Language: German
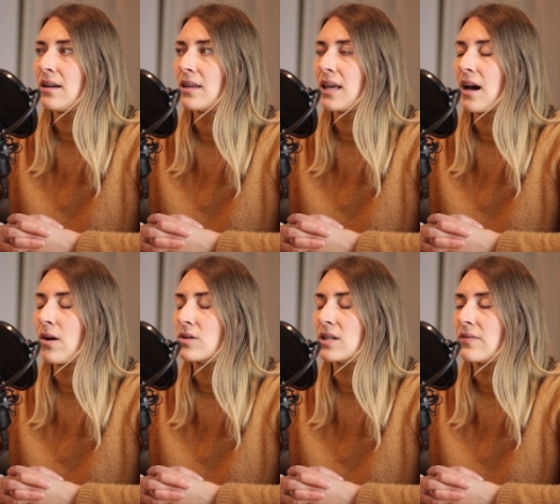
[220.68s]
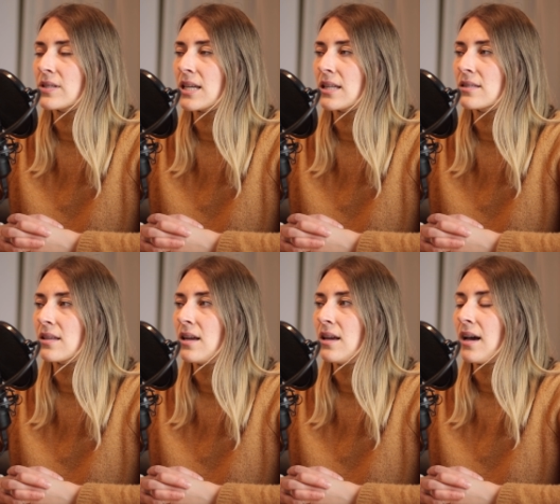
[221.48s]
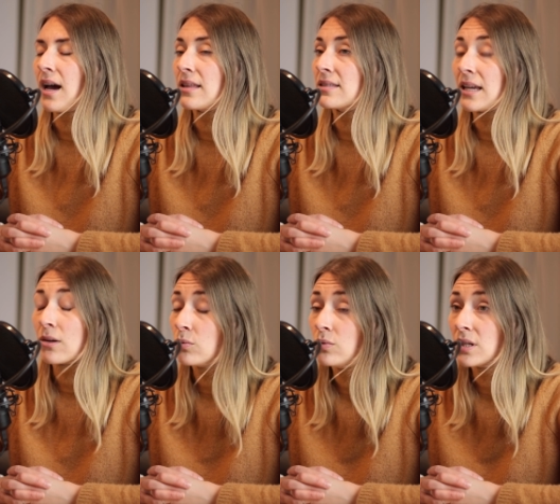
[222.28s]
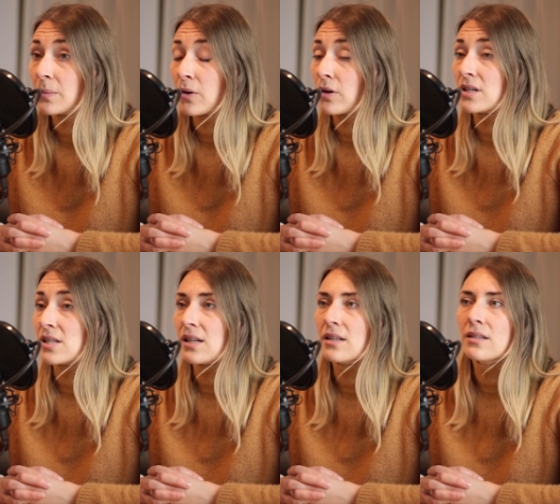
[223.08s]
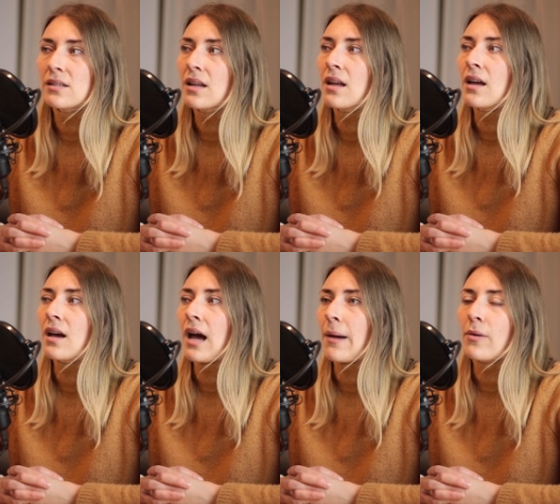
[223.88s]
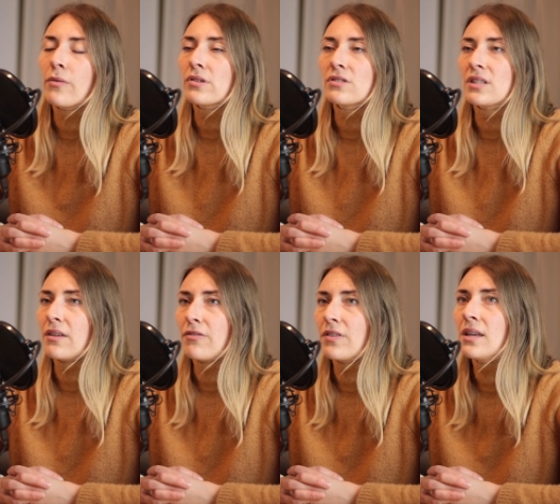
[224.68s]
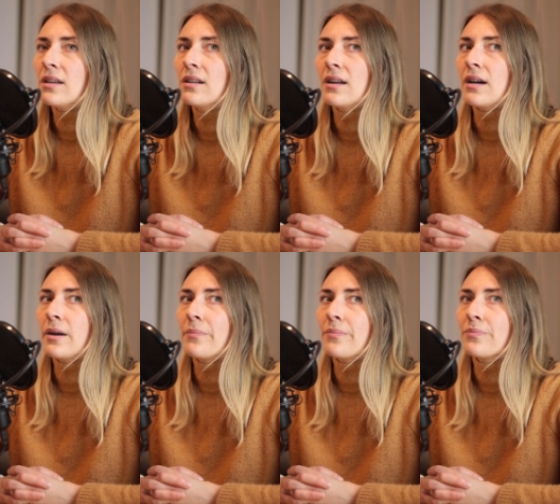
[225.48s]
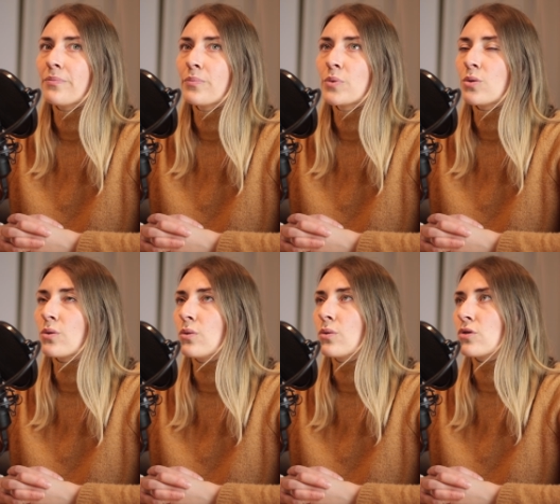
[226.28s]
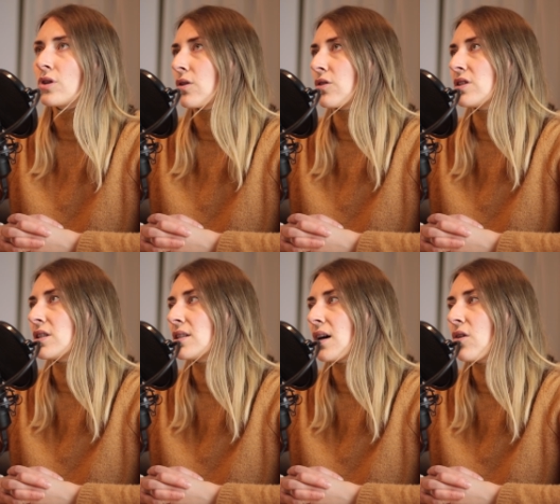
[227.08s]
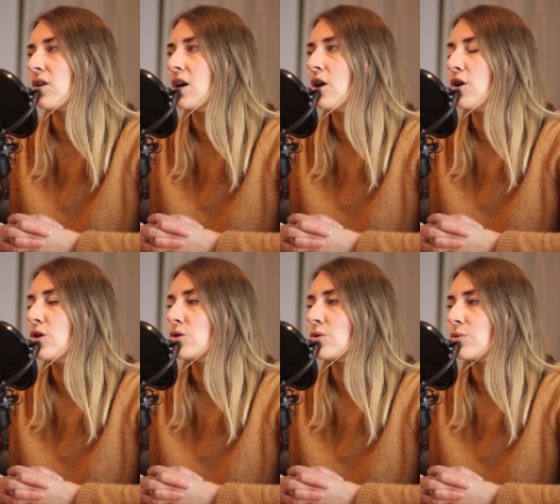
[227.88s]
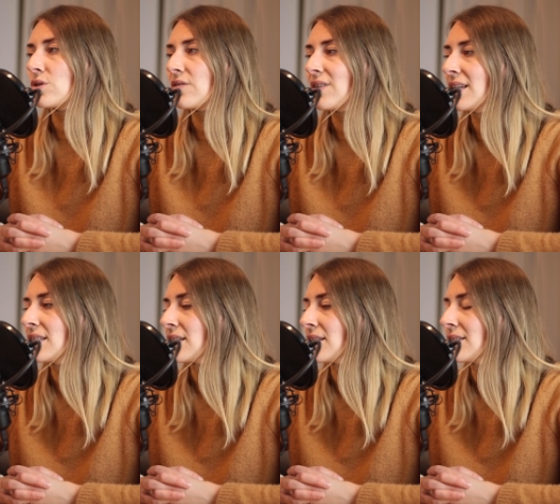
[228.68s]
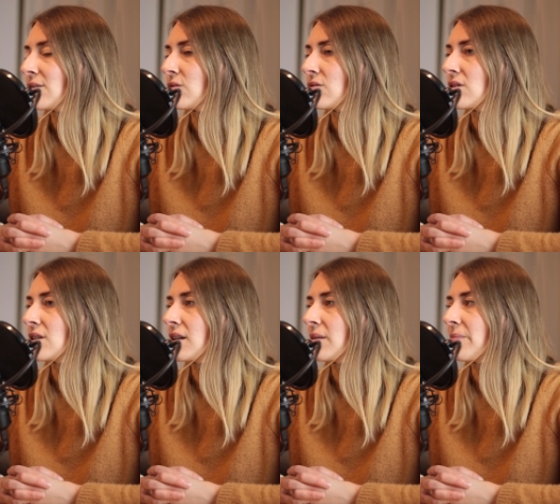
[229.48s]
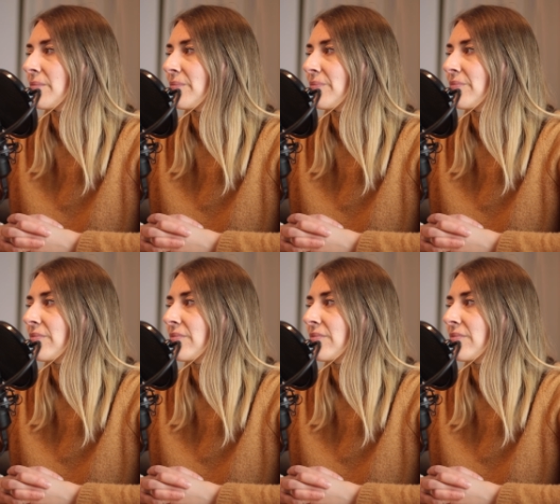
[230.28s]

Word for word: ja auch teilweise jetzt an sehr gutem Content aber auch sehr viel ähm, psychologischer Content da auch so unterwegs ist. Und ähm,